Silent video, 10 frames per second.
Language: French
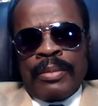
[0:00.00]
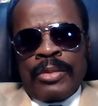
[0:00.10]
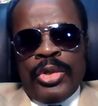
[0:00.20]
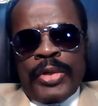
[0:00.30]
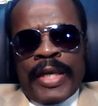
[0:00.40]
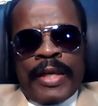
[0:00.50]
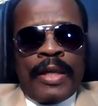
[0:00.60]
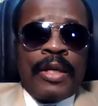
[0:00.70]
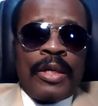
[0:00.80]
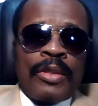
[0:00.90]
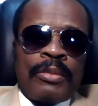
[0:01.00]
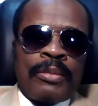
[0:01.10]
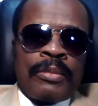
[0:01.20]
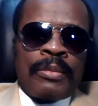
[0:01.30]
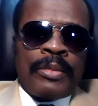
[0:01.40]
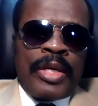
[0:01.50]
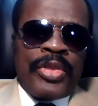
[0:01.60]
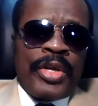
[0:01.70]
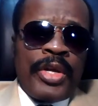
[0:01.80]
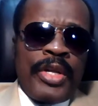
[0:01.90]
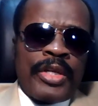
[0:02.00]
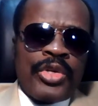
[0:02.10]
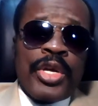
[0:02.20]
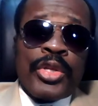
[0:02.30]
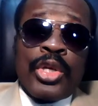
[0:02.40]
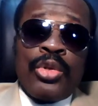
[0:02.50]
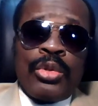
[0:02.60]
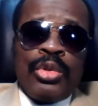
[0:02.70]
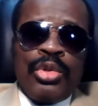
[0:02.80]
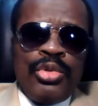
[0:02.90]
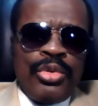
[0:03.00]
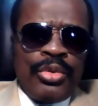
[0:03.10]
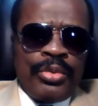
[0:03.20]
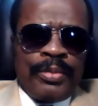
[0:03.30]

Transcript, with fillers: lequel est Internet qui est un don de Dieu.